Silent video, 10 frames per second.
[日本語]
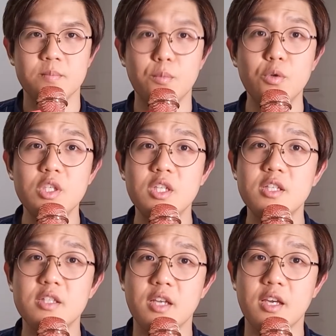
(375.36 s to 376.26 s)
もしで
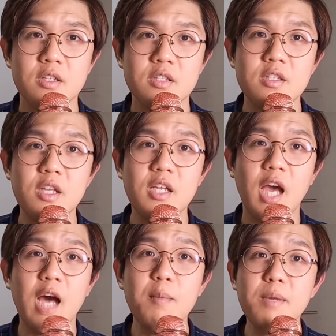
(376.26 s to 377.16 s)
すね、すでに
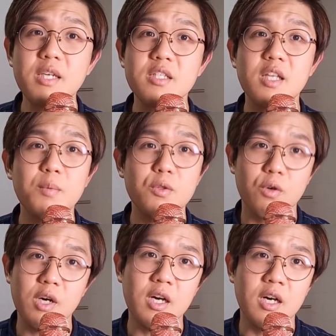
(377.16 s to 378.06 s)
販売したもの
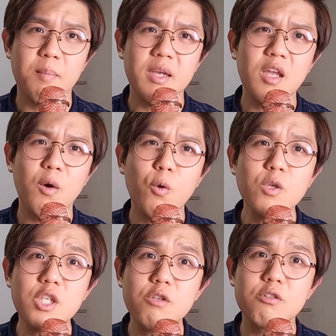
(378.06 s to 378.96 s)
がまた欲
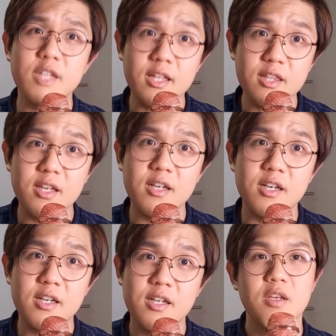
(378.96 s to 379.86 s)
しくなった
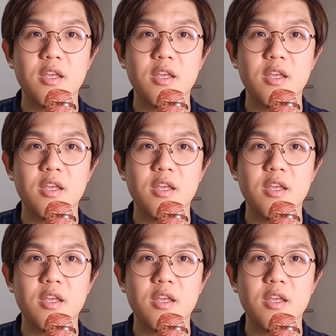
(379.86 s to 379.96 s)
ら、